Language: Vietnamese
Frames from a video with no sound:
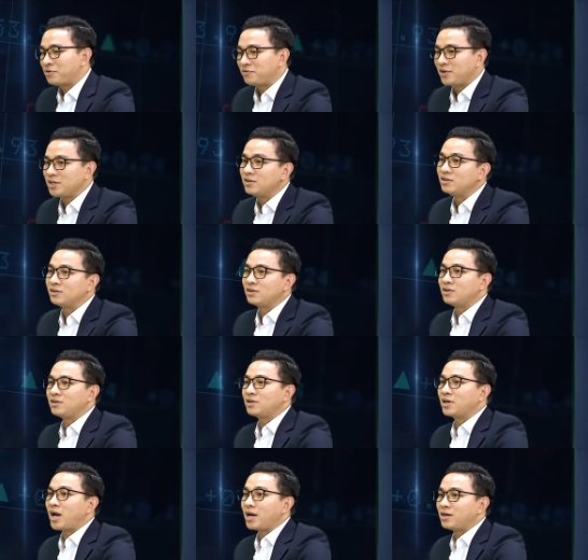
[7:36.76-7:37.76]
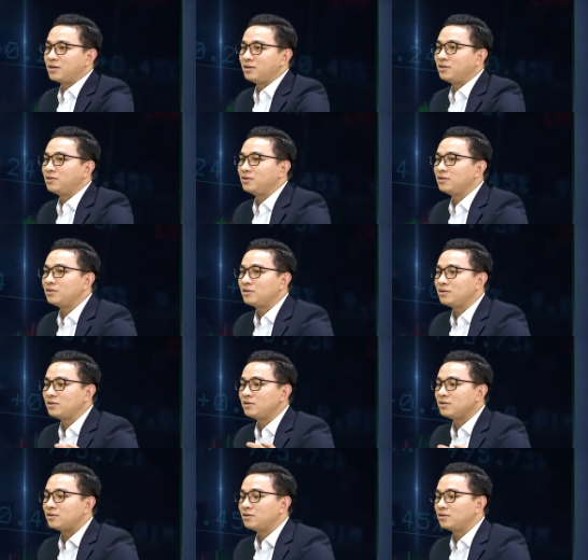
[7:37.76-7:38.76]
nó phải được ờ, cả được được được
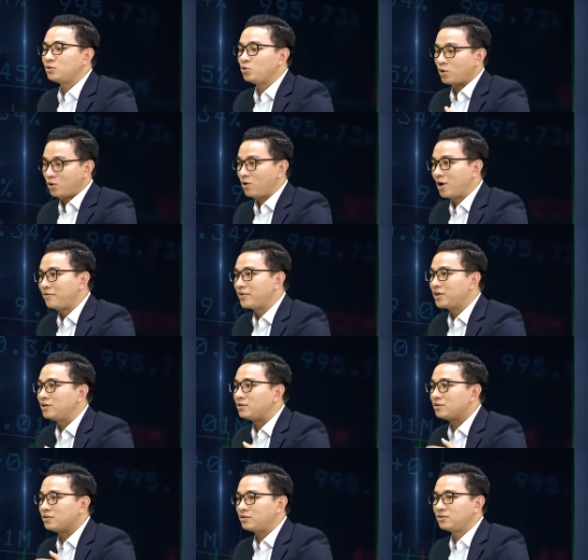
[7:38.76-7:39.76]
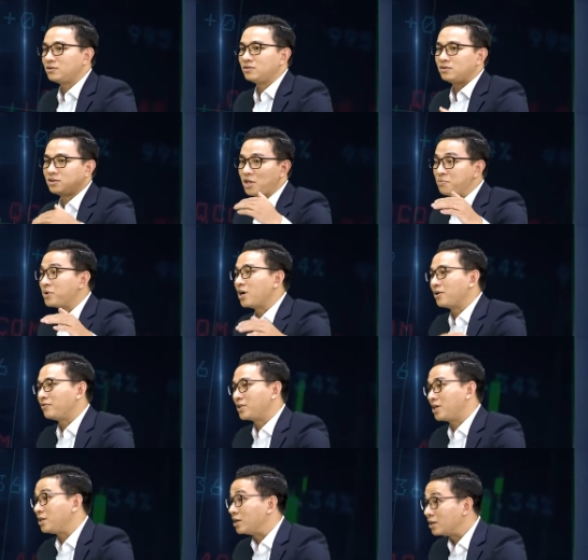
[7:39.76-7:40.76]
được chuẩn hóa và được tiệm cận
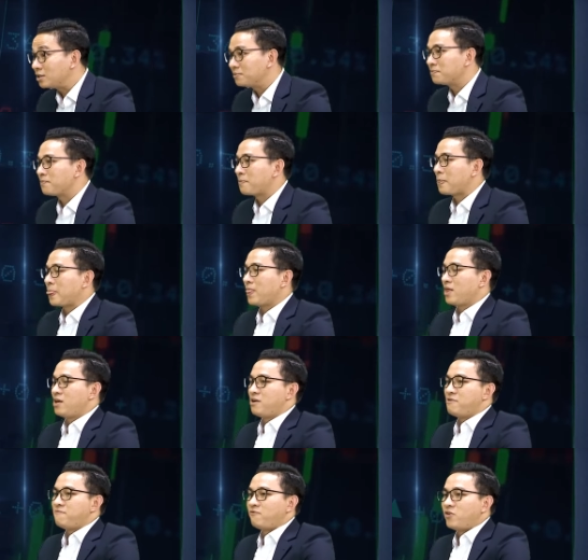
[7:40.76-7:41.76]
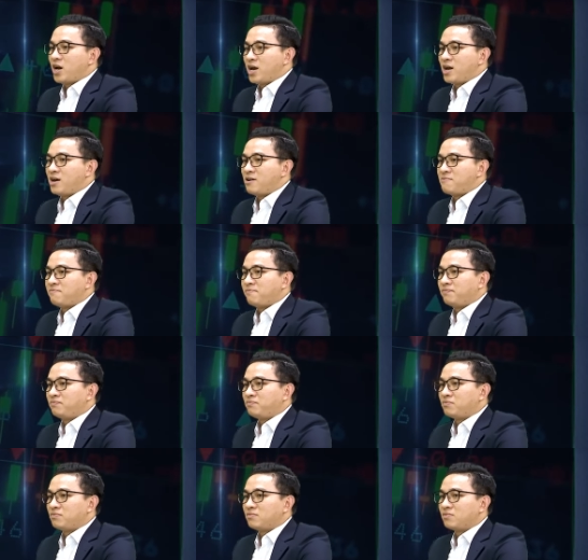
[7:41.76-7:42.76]
với thế giới và
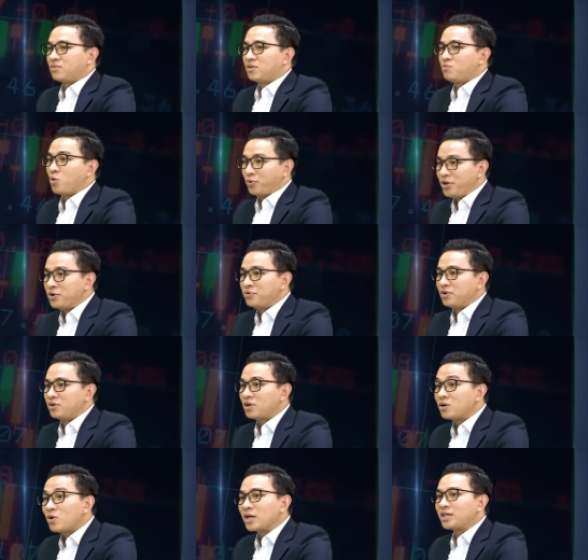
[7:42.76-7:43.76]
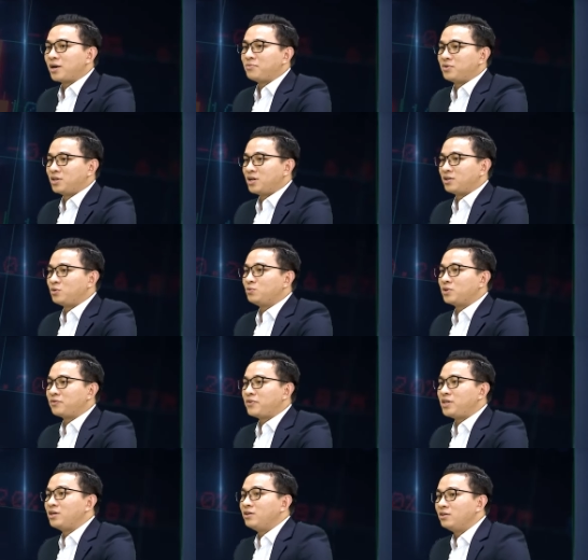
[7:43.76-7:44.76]
một điều nữa rất quan trọng nữa là chúng ta
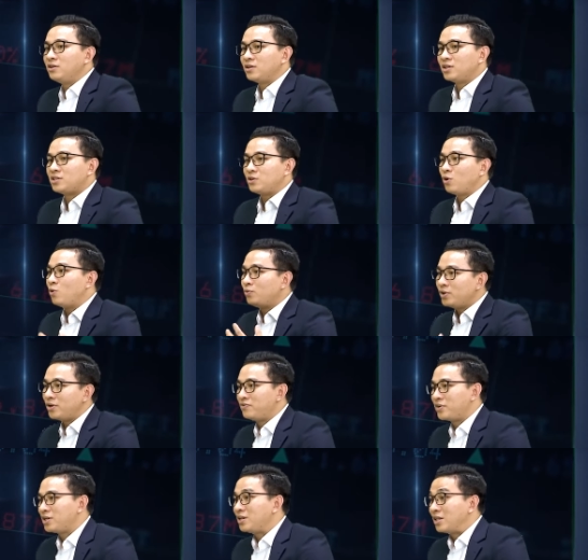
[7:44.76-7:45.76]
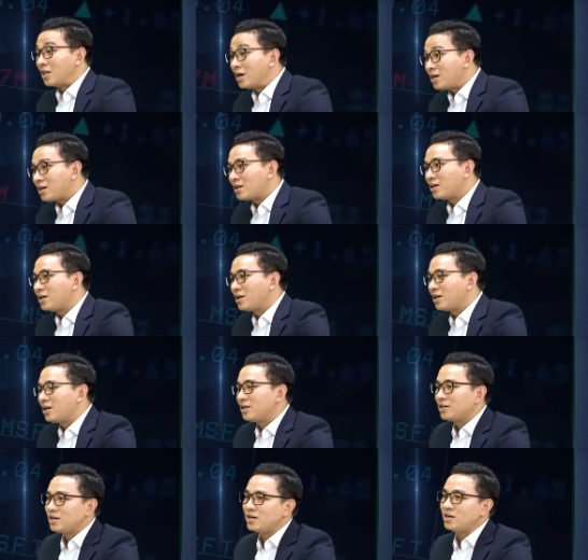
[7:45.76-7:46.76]
phải giữ được cái sự ổn định về kinh tế
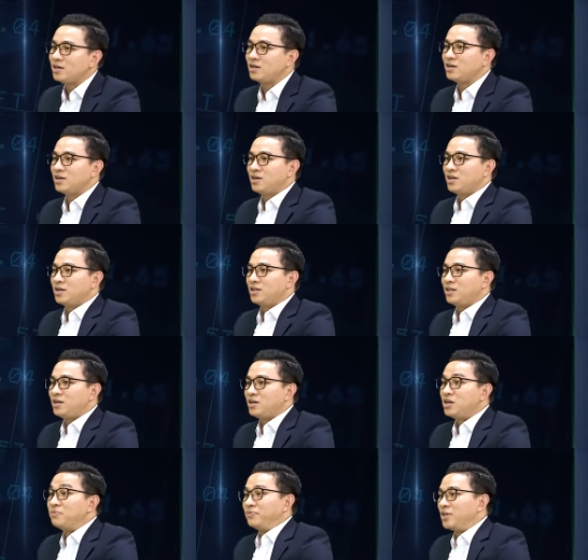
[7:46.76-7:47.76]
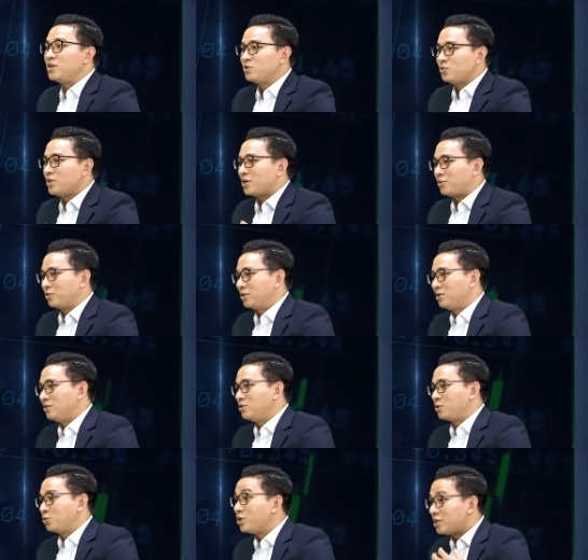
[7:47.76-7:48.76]
thì thì niềm tin của nhà đầu tư
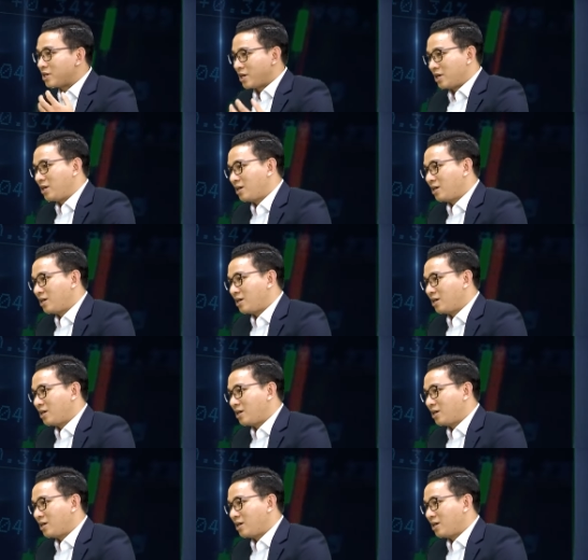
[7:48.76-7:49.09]
được duy trì